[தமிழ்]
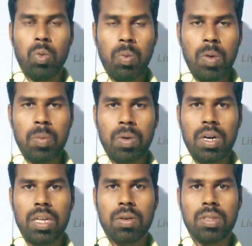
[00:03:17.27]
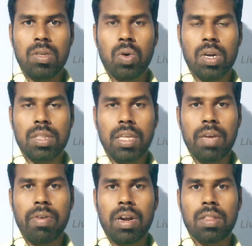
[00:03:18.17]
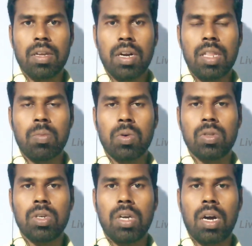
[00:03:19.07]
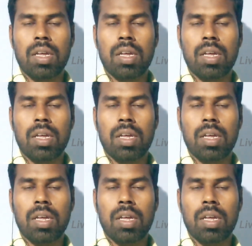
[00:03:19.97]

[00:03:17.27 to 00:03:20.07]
ஒவ்வொரு முறை நீங்கள் வந்து உங்களுக்கு தேவையானதை எழுதும் போது